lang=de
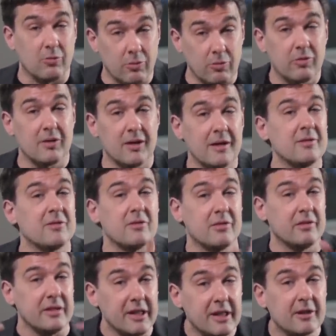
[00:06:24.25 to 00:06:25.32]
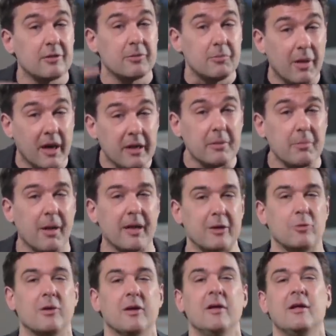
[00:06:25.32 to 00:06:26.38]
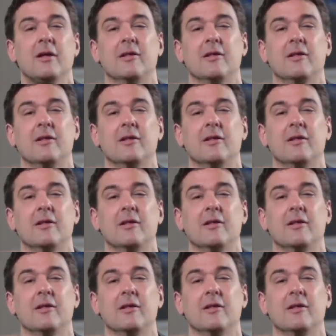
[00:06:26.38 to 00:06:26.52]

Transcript: Russland, nicht meine Meinung.